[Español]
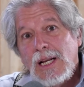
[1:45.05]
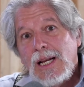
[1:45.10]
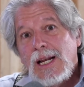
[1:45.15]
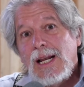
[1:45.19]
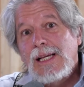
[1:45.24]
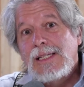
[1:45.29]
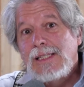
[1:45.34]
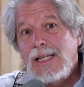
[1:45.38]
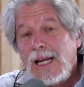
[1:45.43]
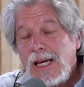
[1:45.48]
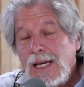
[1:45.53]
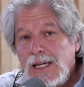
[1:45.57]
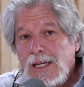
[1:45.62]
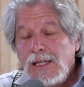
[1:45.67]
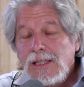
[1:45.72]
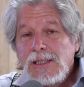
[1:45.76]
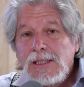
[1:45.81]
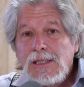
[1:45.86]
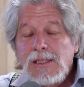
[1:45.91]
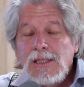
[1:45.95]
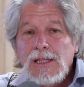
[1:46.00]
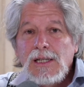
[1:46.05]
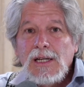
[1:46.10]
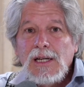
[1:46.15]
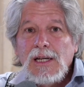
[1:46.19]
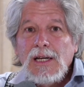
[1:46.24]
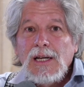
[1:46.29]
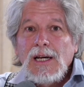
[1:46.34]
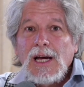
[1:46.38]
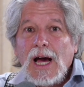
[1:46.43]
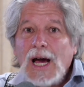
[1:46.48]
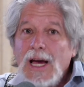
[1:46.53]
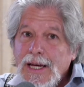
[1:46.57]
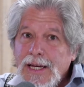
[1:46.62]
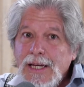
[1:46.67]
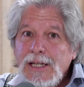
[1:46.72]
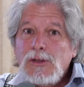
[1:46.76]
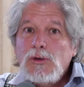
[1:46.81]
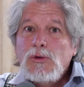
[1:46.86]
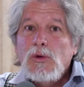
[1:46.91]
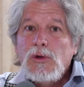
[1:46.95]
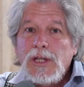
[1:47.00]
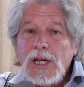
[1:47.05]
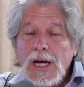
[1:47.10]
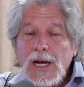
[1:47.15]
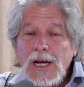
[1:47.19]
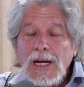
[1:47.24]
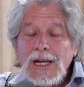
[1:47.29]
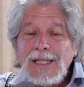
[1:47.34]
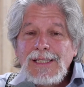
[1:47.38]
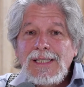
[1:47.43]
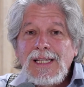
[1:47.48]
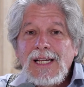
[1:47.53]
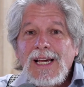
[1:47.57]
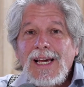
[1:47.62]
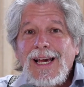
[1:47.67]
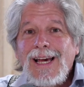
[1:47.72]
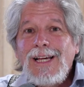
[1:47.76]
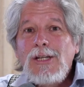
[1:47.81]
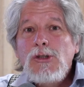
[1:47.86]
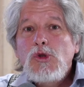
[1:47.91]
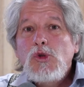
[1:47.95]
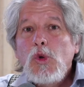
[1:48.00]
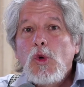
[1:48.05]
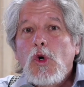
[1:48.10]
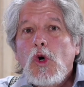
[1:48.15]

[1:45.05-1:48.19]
las leyes hay que estudiarlas en su